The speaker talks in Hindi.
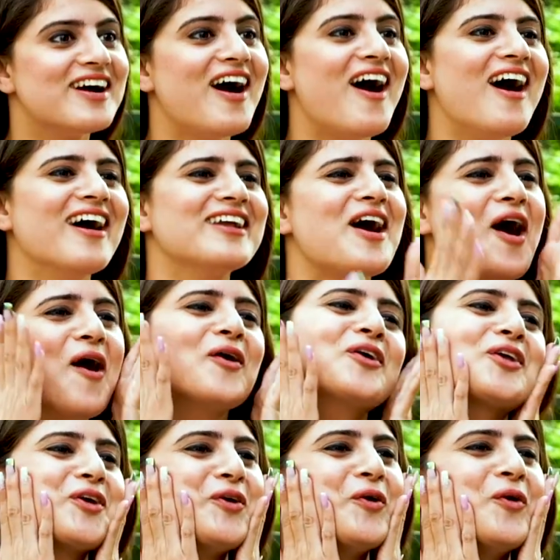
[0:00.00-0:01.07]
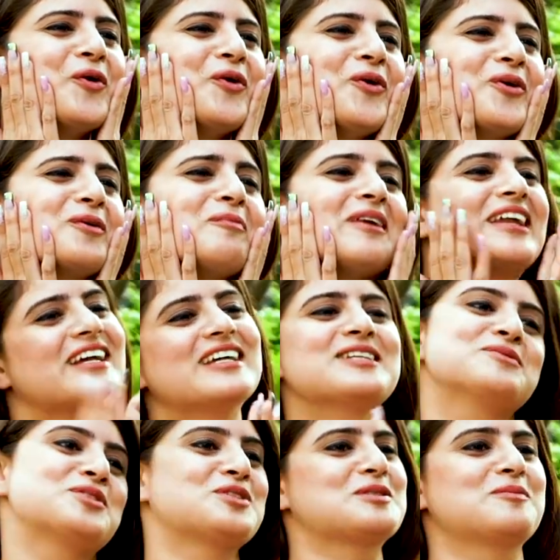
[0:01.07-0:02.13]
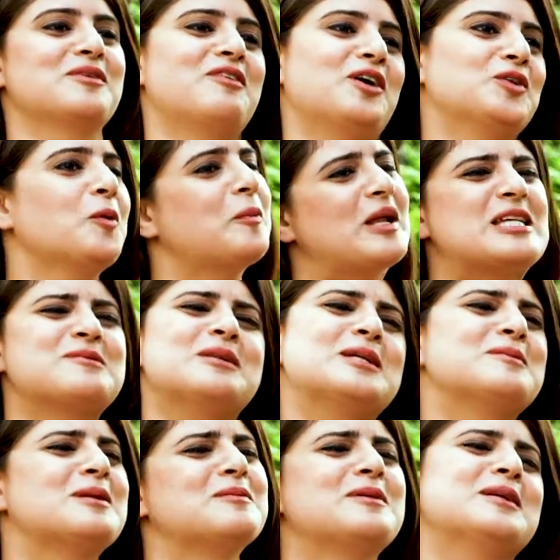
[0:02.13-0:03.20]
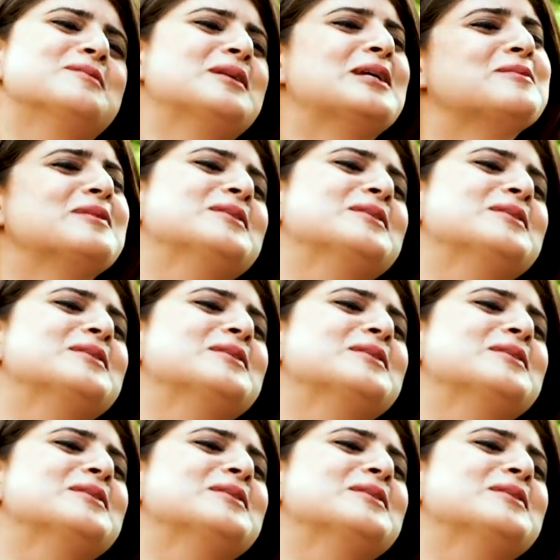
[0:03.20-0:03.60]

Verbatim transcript: यार आओ क्यूट प्लीज मुझे से मिलवा दो प्लीज प्लीज प्लीज प्लीज